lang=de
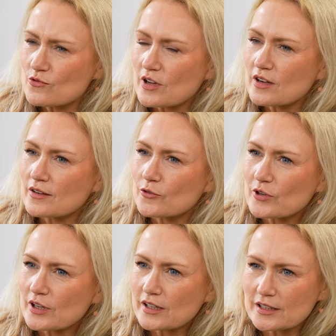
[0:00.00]
oder,
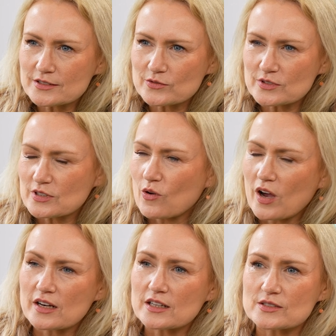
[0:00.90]
oder kennst du es auch
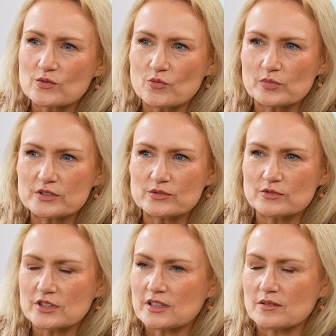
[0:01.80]
andersrum, dass du
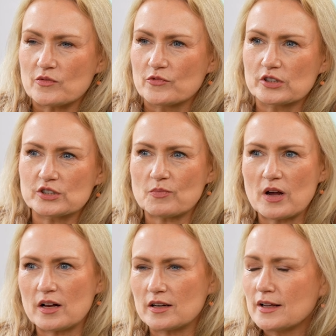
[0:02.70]
dich dann wirklich
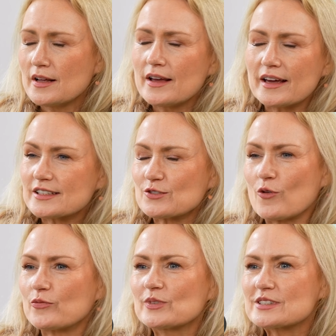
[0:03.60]
mal echt
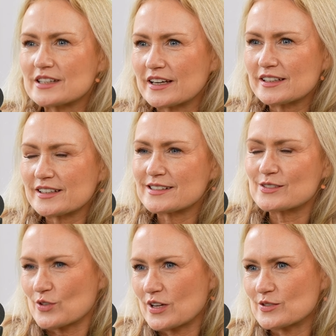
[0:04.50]
offen gezeigt hast
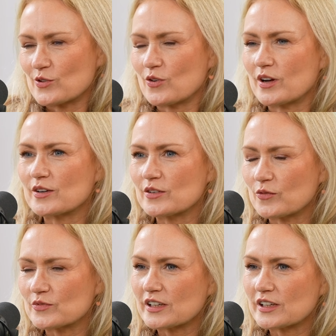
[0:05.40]
und hast auch noch einen auf den